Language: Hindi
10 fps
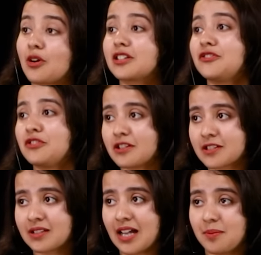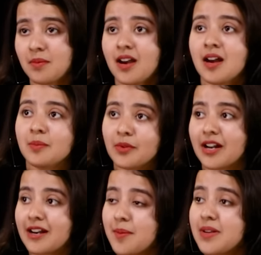फॉर द फर्स्ट टाइम
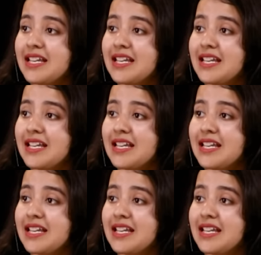मुरैना में